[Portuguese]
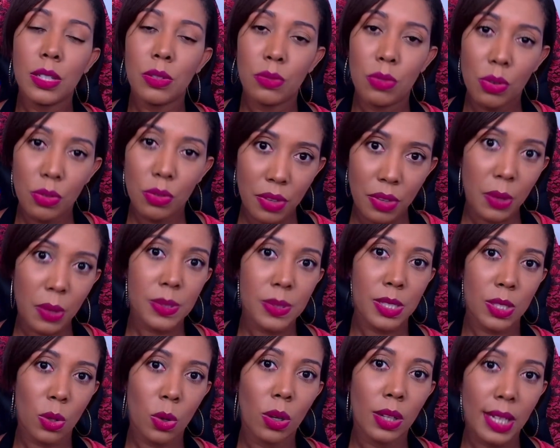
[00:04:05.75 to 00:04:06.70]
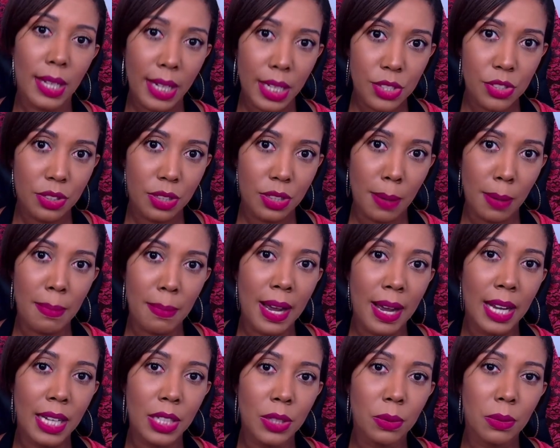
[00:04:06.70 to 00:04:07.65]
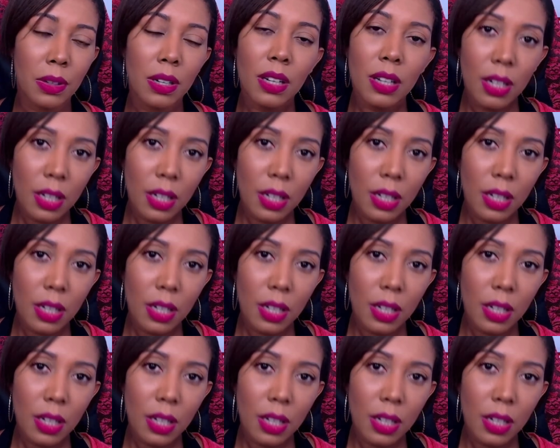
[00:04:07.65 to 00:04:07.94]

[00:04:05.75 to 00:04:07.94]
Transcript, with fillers: envolver com esse colega de trabalho